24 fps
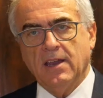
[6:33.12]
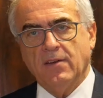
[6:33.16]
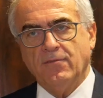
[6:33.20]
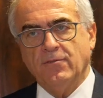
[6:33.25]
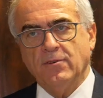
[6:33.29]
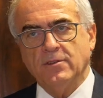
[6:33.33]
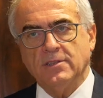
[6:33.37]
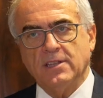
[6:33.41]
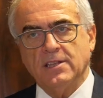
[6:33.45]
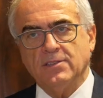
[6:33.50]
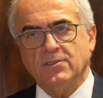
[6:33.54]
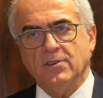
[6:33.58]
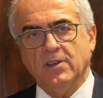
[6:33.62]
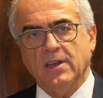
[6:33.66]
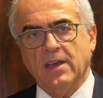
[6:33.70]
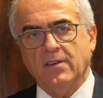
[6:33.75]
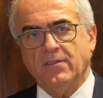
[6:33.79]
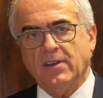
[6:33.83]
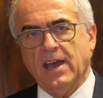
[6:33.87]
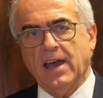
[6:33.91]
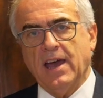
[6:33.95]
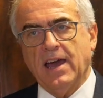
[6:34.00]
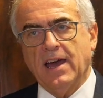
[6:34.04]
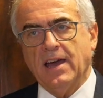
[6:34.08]
la fondazione
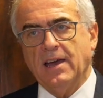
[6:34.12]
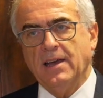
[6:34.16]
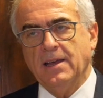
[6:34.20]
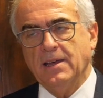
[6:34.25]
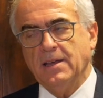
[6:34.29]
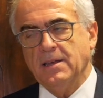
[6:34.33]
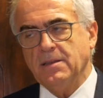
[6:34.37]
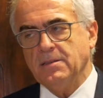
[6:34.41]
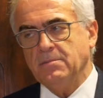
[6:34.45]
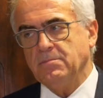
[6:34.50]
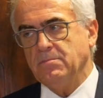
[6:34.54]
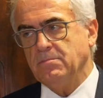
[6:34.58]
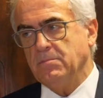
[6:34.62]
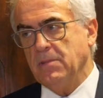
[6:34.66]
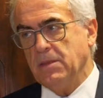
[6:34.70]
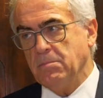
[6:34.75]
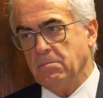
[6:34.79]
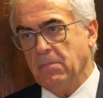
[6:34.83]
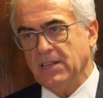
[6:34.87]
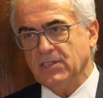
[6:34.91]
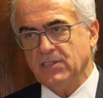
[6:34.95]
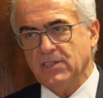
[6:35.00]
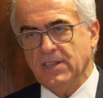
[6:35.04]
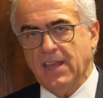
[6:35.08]
avrà
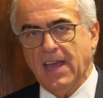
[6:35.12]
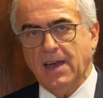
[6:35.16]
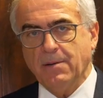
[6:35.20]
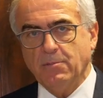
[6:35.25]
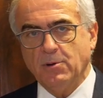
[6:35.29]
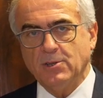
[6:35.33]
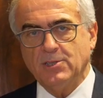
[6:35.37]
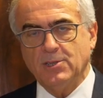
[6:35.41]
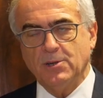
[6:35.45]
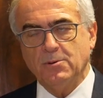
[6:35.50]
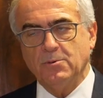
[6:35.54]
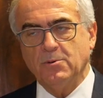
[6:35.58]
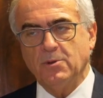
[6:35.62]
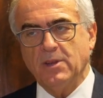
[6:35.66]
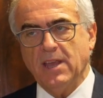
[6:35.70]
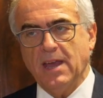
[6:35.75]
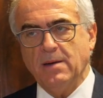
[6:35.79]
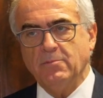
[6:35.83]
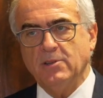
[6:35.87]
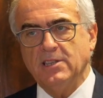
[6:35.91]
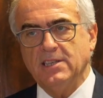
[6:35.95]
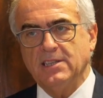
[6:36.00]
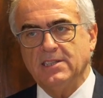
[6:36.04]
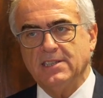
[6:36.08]
immaginiamo, ci
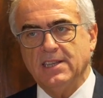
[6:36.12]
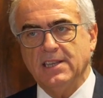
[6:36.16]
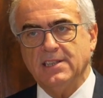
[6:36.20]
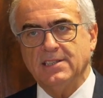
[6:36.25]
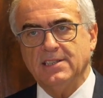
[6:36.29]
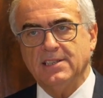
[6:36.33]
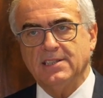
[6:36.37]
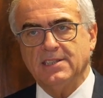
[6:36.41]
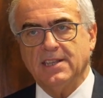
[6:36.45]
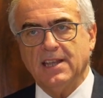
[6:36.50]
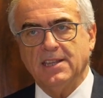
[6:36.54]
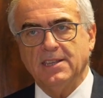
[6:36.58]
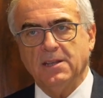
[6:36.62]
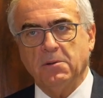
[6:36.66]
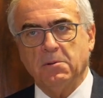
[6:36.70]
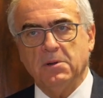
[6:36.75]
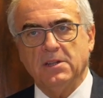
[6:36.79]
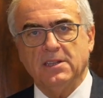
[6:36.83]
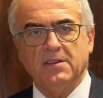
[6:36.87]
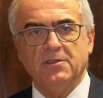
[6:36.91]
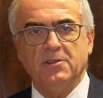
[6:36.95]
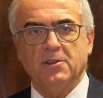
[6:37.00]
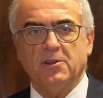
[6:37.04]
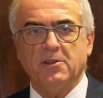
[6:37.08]
auguriamo gli stessi standard
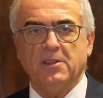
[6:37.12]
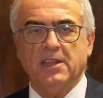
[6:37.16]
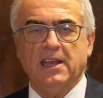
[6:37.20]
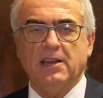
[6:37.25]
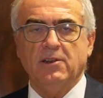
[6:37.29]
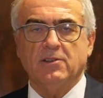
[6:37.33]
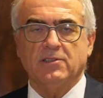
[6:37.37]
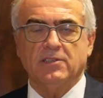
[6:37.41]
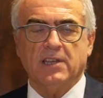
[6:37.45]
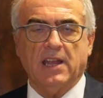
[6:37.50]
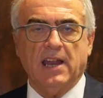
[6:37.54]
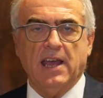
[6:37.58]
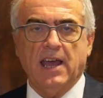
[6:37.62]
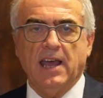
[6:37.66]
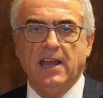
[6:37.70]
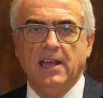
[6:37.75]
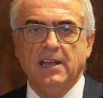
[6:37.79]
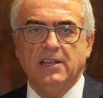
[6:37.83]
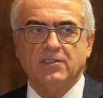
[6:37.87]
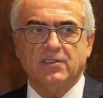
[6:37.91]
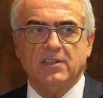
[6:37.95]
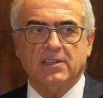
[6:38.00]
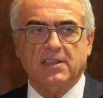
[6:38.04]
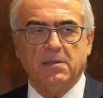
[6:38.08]
qualitativi di Rodello sarà
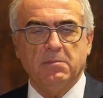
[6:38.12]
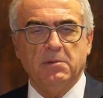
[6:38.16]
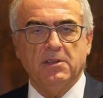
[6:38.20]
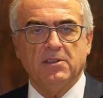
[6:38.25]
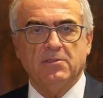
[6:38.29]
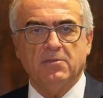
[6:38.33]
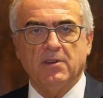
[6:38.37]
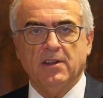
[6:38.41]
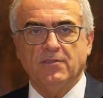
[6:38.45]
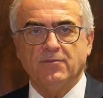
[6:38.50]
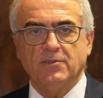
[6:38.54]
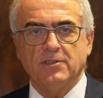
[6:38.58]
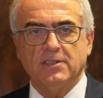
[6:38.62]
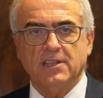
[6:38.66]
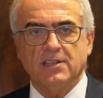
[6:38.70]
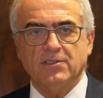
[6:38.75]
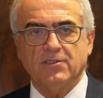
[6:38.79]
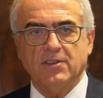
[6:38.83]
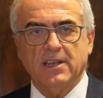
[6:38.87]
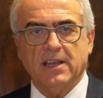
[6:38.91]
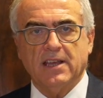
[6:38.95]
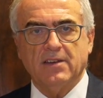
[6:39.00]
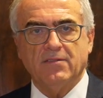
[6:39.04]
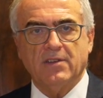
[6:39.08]
certamente una
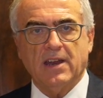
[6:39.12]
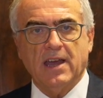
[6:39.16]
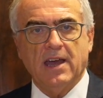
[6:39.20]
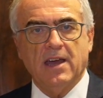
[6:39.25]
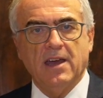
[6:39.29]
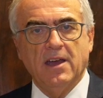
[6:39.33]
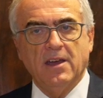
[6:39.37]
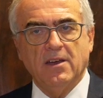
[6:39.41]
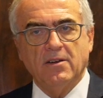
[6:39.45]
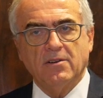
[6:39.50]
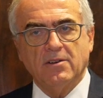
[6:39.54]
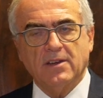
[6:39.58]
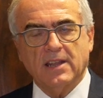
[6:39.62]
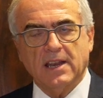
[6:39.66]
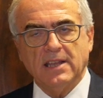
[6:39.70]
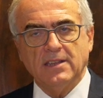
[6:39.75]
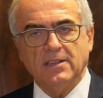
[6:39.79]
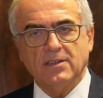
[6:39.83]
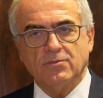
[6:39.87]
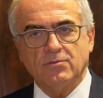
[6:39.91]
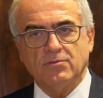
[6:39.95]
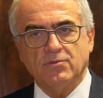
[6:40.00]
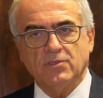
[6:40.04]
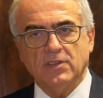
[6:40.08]
fondazione che avrà
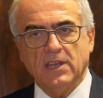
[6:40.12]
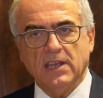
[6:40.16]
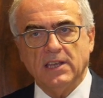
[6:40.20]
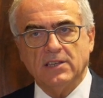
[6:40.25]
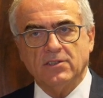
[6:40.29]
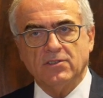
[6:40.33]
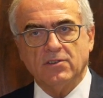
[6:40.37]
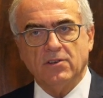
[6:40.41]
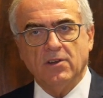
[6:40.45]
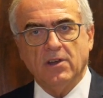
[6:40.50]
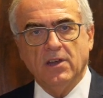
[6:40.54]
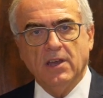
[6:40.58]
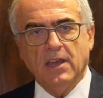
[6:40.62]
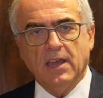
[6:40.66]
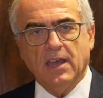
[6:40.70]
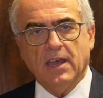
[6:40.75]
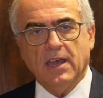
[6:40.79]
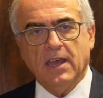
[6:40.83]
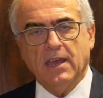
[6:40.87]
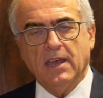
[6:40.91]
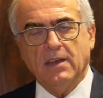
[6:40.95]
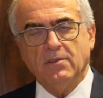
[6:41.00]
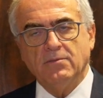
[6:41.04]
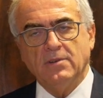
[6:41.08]
grande successo
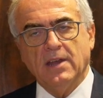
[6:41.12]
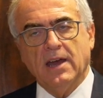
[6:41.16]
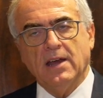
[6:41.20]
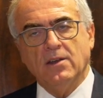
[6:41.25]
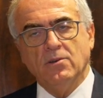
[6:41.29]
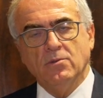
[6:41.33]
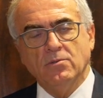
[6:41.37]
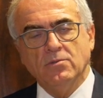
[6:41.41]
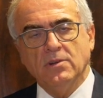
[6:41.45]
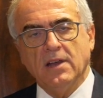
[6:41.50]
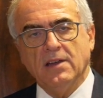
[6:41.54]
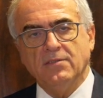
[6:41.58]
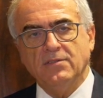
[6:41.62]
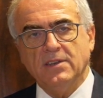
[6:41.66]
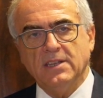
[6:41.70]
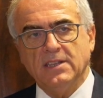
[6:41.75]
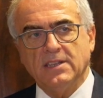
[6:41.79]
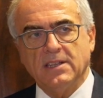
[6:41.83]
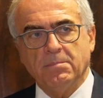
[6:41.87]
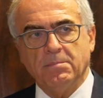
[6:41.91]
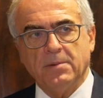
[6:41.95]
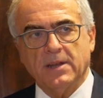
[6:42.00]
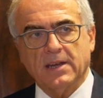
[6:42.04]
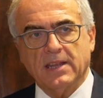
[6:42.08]
e una lunga
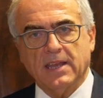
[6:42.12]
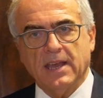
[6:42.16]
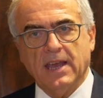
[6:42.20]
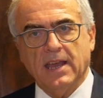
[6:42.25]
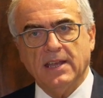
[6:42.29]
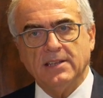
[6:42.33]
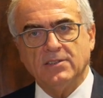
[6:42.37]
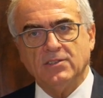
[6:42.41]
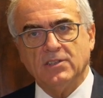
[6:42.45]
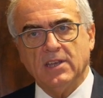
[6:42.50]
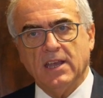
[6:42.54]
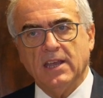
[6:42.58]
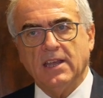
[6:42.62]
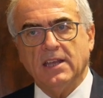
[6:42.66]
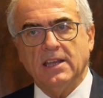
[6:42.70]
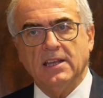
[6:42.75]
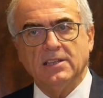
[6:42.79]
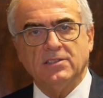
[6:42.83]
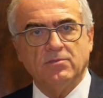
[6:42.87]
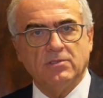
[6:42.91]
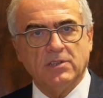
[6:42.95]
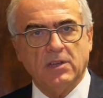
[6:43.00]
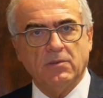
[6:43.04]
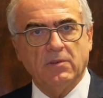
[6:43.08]
vita perché c'è
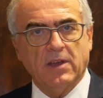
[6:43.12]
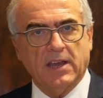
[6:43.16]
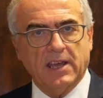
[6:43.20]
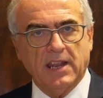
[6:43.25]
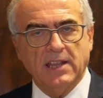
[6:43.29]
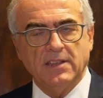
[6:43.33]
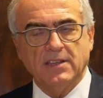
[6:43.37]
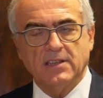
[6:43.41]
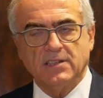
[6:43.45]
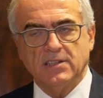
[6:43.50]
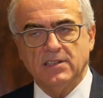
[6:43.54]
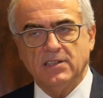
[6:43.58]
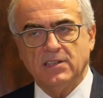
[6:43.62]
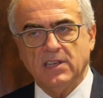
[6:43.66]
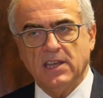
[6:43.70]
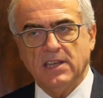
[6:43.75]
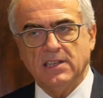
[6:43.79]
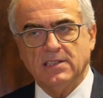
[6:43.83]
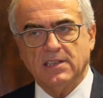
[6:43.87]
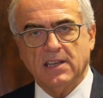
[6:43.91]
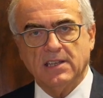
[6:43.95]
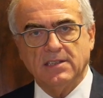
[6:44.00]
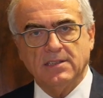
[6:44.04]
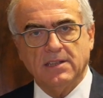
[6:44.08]
una grande esigenza